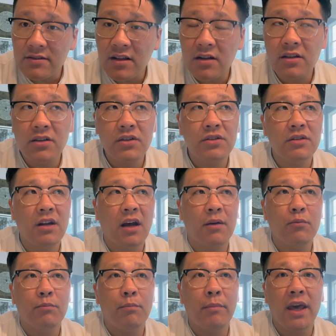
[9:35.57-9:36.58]
当这个市
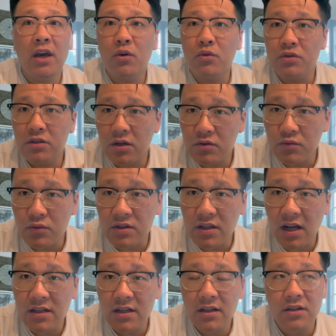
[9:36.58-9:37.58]
场没有热度，
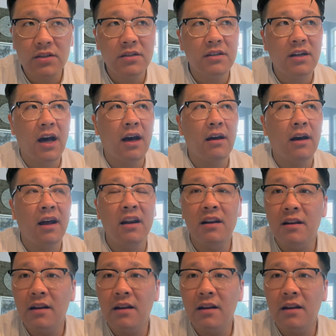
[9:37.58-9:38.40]
当这个市场很